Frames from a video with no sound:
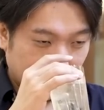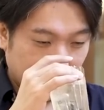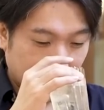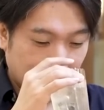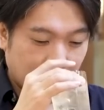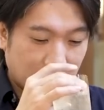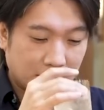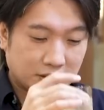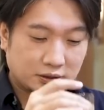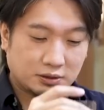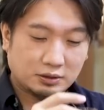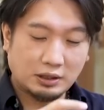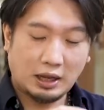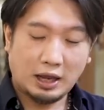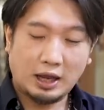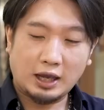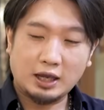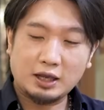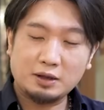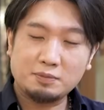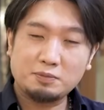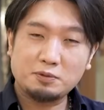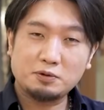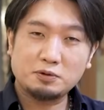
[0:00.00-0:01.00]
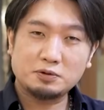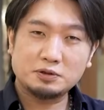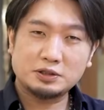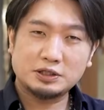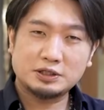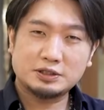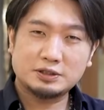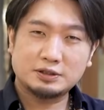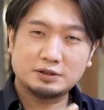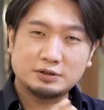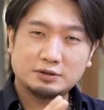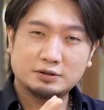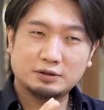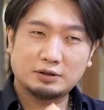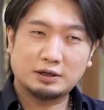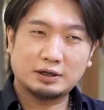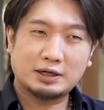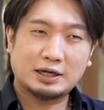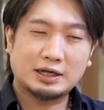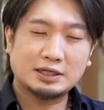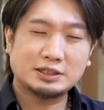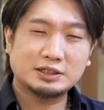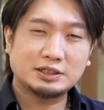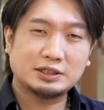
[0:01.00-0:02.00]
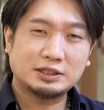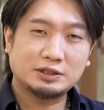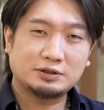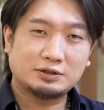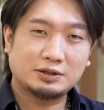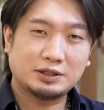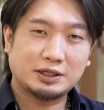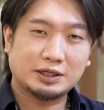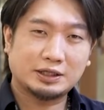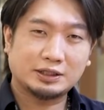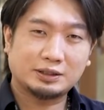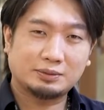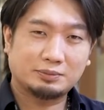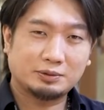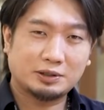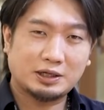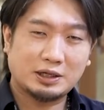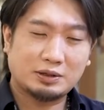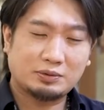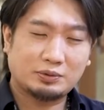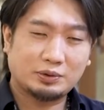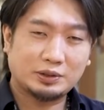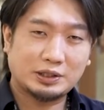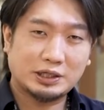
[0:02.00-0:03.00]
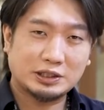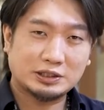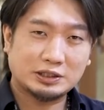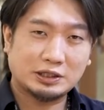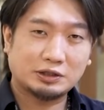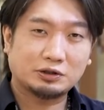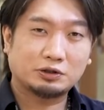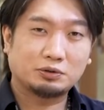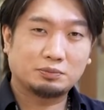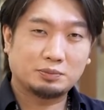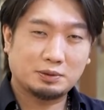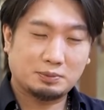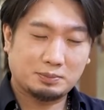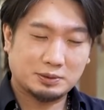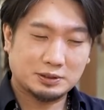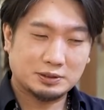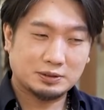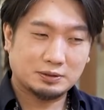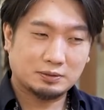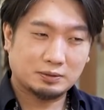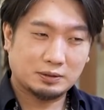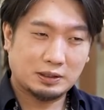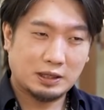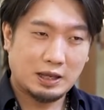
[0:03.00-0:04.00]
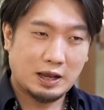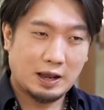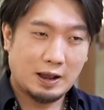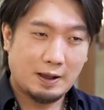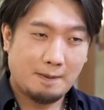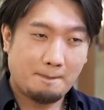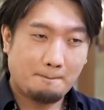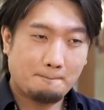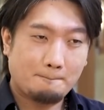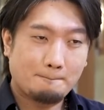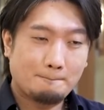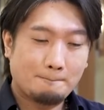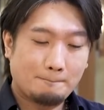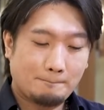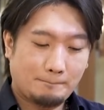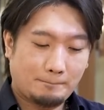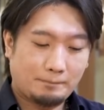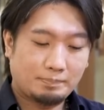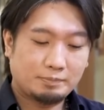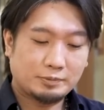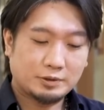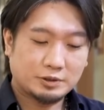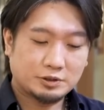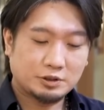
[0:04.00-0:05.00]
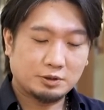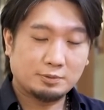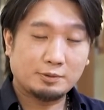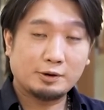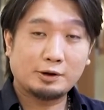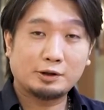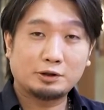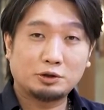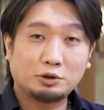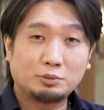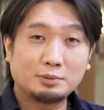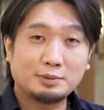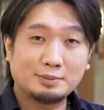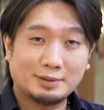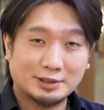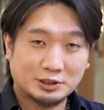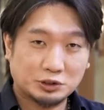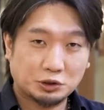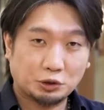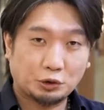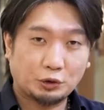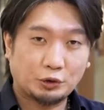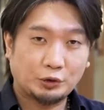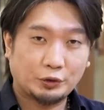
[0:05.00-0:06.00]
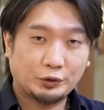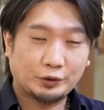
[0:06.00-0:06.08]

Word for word: まあちょっとハイボールにするとは感じにくいって方も結構いらっしゃると思いますので、そういう場合は飲みましょう。